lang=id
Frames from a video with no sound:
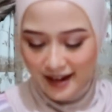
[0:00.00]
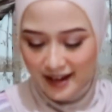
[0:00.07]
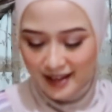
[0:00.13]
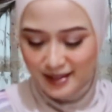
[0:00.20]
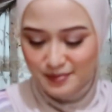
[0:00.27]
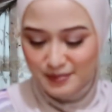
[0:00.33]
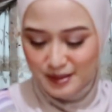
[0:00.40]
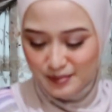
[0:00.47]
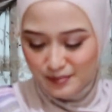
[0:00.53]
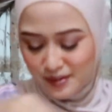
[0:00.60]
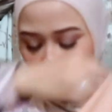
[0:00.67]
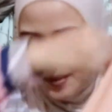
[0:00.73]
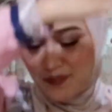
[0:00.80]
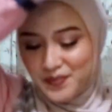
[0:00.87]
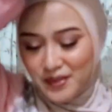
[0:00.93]
ya
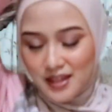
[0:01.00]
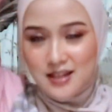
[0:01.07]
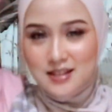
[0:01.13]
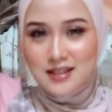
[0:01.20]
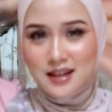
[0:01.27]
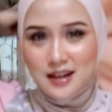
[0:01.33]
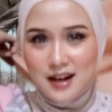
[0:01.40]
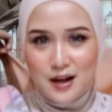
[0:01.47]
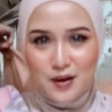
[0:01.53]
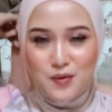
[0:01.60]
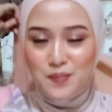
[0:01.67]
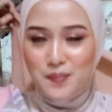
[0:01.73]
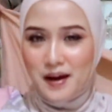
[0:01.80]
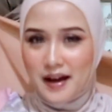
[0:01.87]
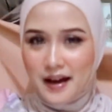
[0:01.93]
teman-teman ya sekarang
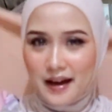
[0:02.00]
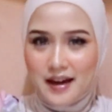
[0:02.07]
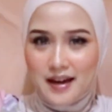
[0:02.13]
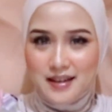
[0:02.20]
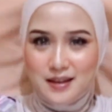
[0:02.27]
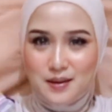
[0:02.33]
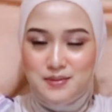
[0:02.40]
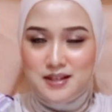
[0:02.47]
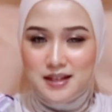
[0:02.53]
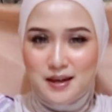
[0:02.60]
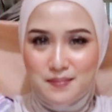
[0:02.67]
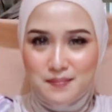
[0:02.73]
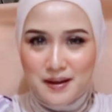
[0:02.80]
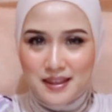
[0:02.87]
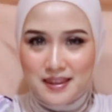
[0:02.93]
aku pakai hijab segi
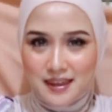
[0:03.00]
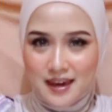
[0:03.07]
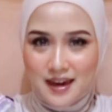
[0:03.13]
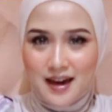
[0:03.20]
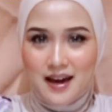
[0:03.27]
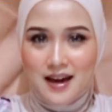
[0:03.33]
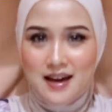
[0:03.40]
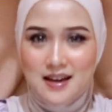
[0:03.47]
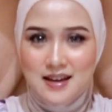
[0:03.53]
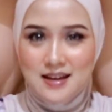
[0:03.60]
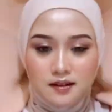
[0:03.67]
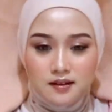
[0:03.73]
empatnya